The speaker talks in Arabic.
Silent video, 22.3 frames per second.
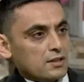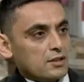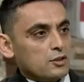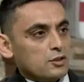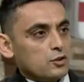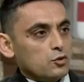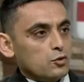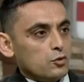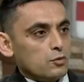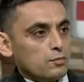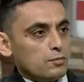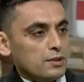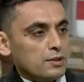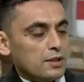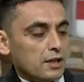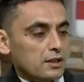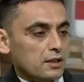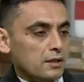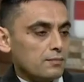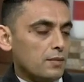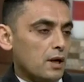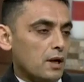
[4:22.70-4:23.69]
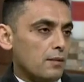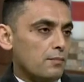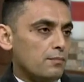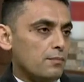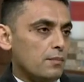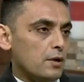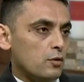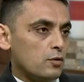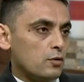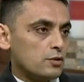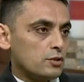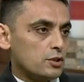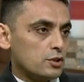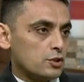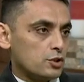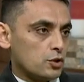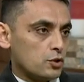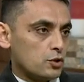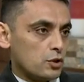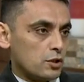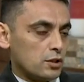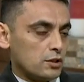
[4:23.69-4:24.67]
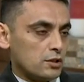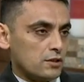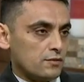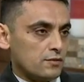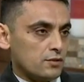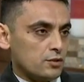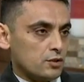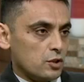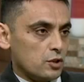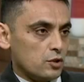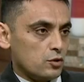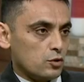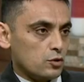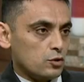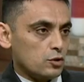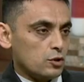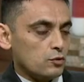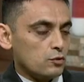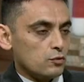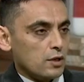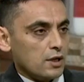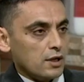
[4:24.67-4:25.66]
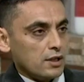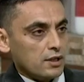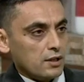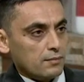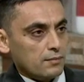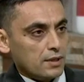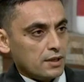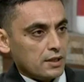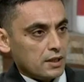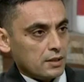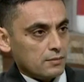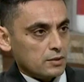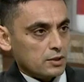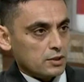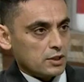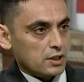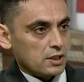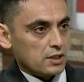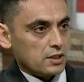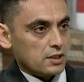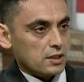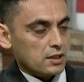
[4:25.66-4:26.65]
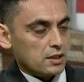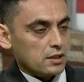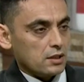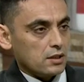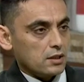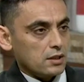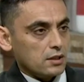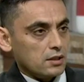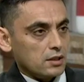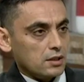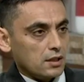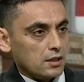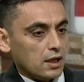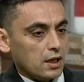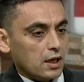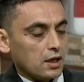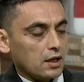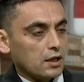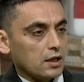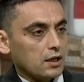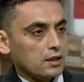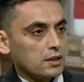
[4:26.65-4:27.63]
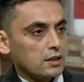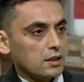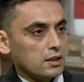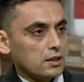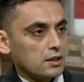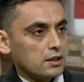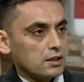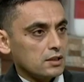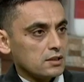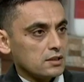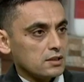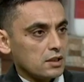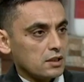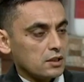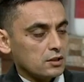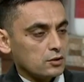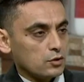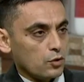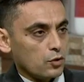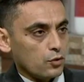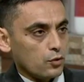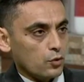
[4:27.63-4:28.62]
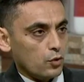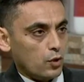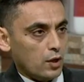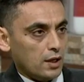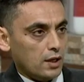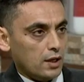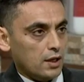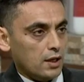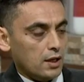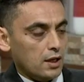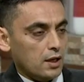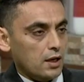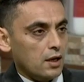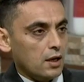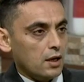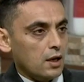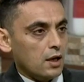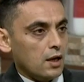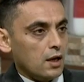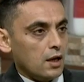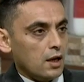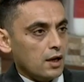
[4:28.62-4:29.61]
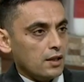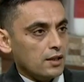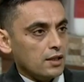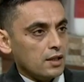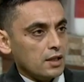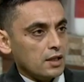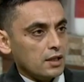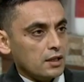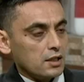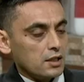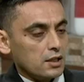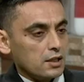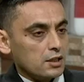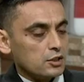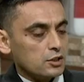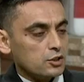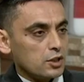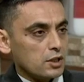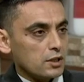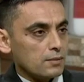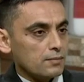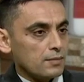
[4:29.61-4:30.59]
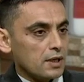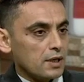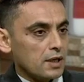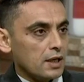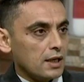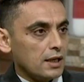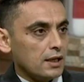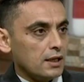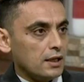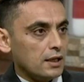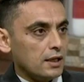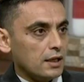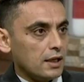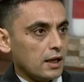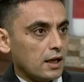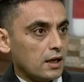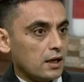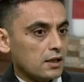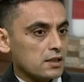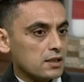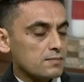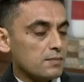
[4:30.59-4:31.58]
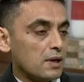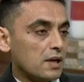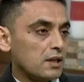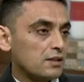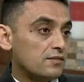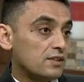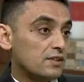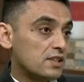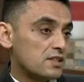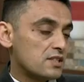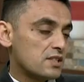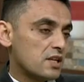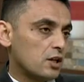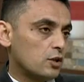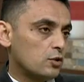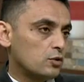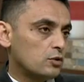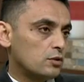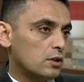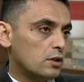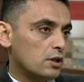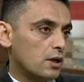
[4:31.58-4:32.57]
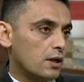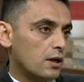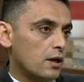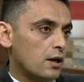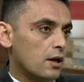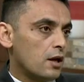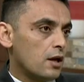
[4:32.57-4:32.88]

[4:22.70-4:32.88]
ستي وبداية بحب أوجه الشكر للتلفزيون الأردني ولهذا البرنامج يعني حقيقة اللي سلط الضوء على هذه الجريمة اللي أصبحت في تزايد